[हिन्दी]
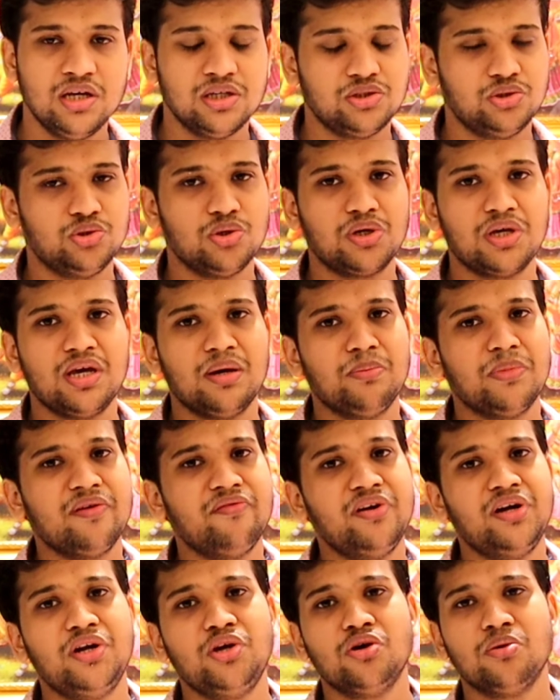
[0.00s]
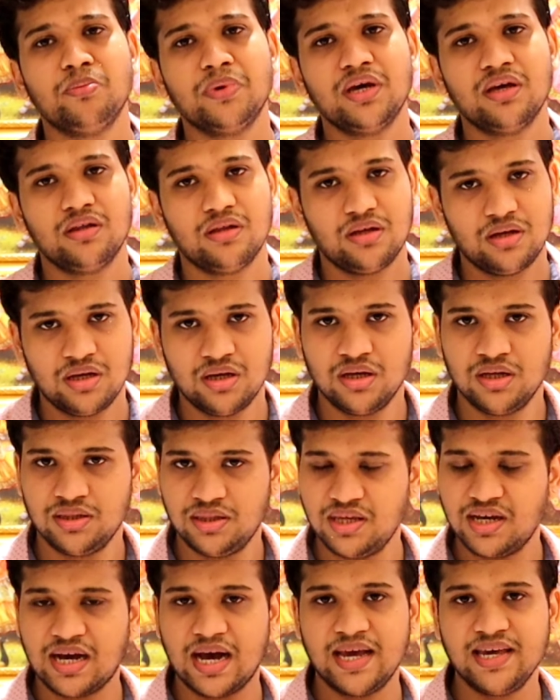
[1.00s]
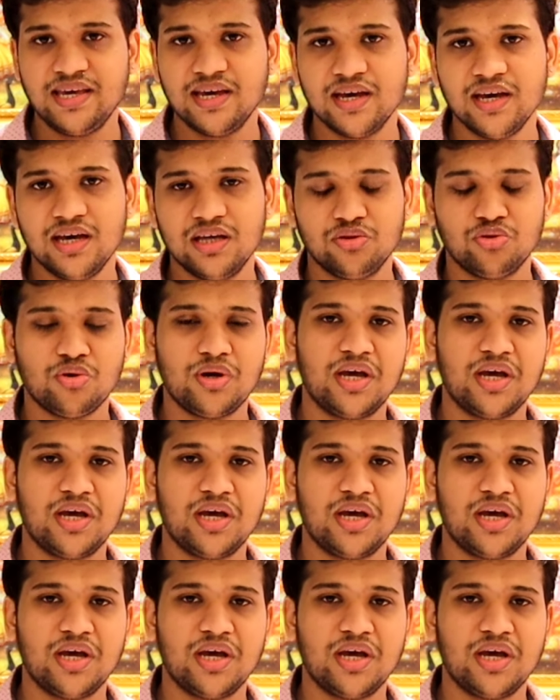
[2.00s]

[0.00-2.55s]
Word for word: हाँ जो की हमने वीडियो में दिखाई है